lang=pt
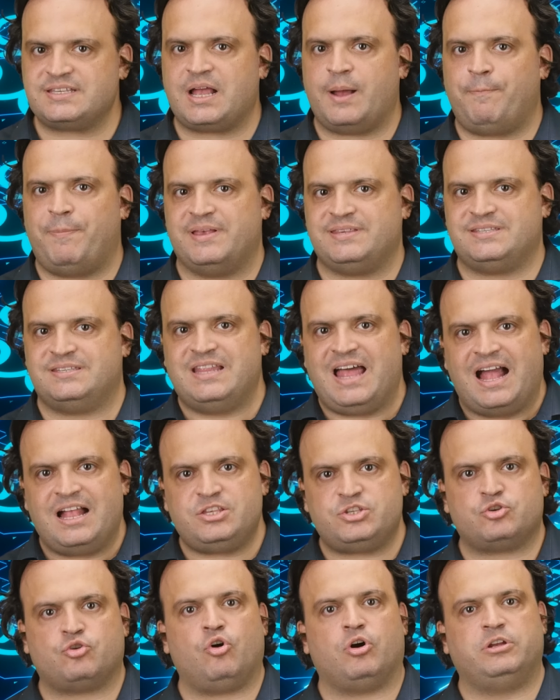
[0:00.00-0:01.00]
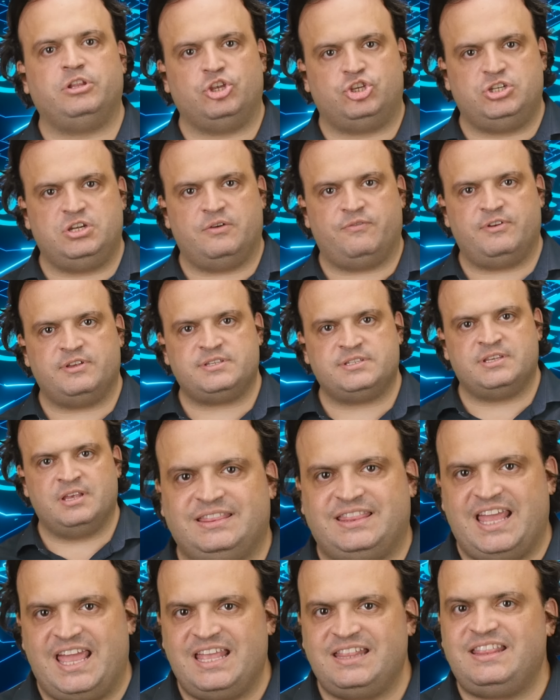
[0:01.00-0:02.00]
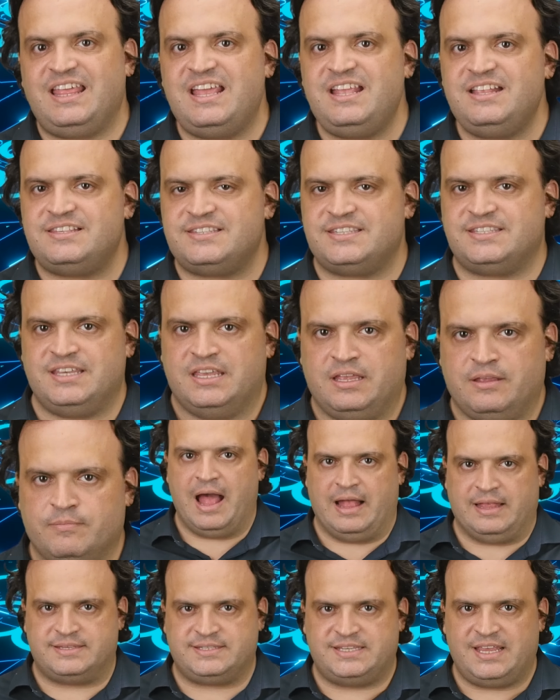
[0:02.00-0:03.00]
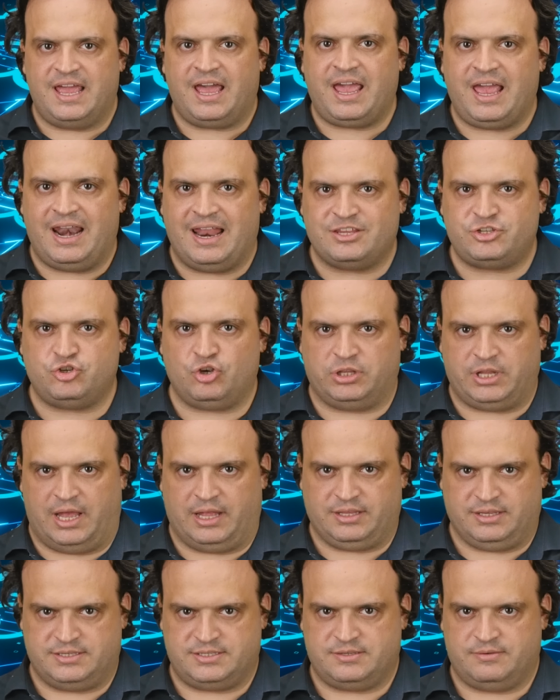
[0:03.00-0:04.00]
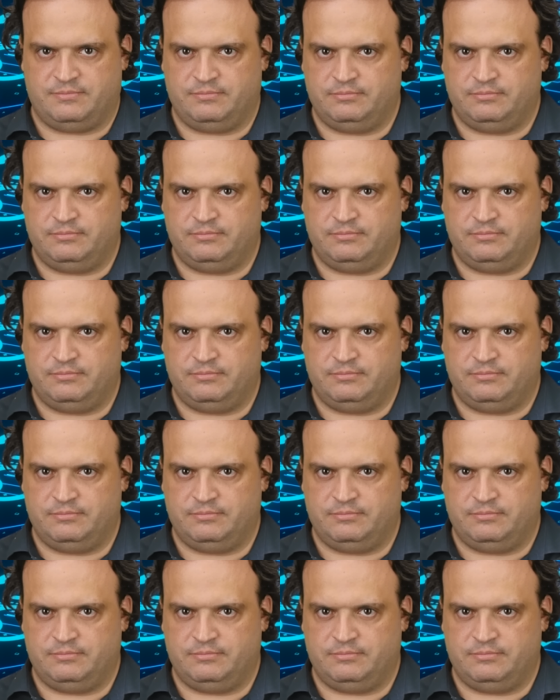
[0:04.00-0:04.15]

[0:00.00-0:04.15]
capacidades cognitivas tendem sim a ser relacionadas.